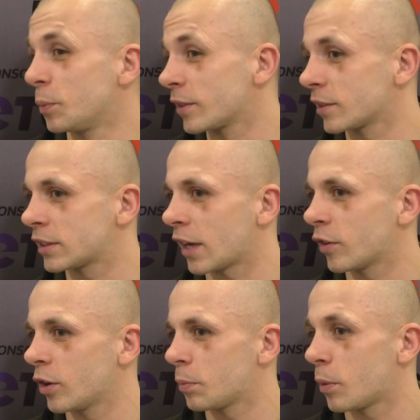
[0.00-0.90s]
mnie
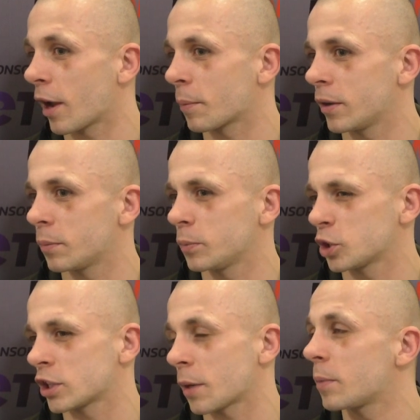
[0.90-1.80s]
zostawił, bo jakby
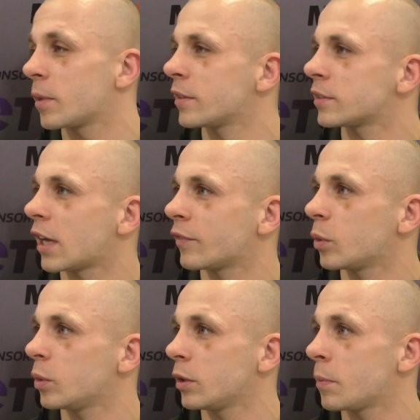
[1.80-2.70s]
myślę, że jakby mnie nie
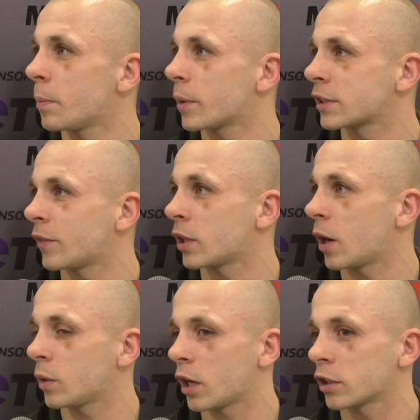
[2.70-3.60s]
zostawił i bym boksował
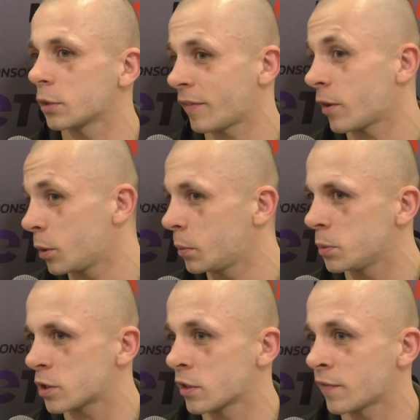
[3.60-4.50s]
dalej u niego, to pewnie byłbym
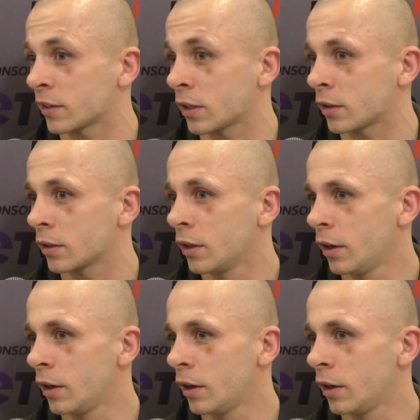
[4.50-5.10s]
mistrzem świata.